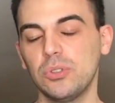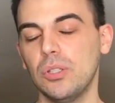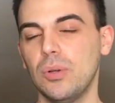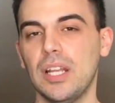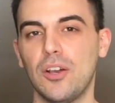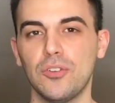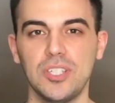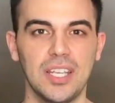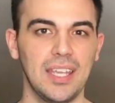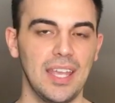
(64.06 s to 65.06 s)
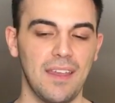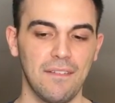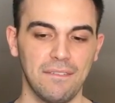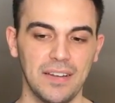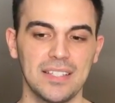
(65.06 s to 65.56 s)
tutte quelle cose che
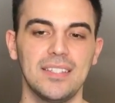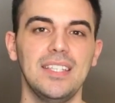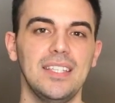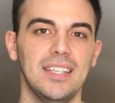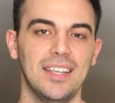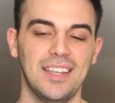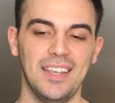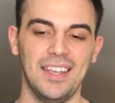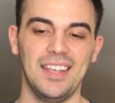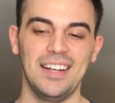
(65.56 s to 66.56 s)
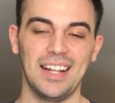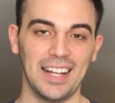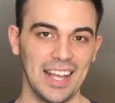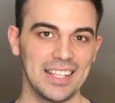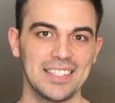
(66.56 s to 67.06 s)
fanno sì che la
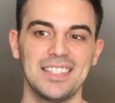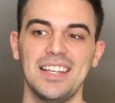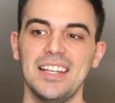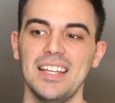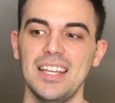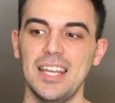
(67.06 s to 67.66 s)
ragazza